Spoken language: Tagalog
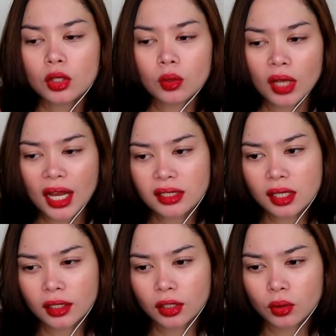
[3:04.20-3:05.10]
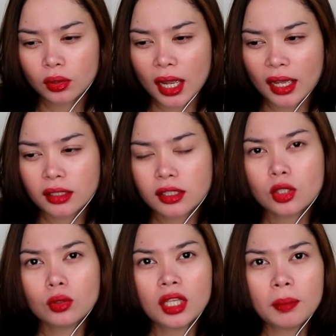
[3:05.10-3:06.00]
Yung lasa nito guys,
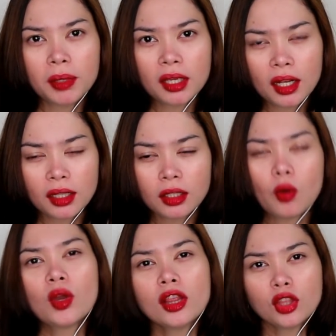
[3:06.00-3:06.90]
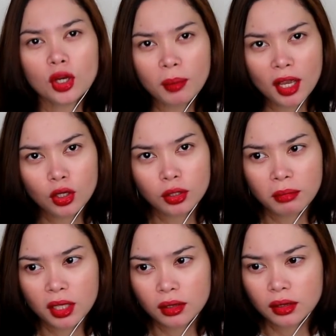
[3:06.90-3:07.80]
yung typical na winter melon
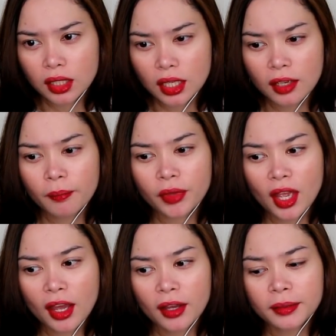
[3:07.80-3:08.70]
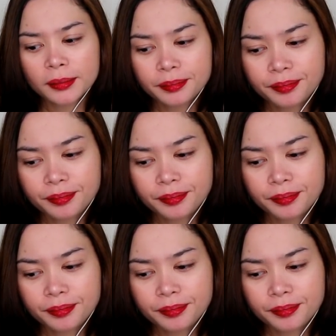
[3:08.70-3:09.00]
milk team na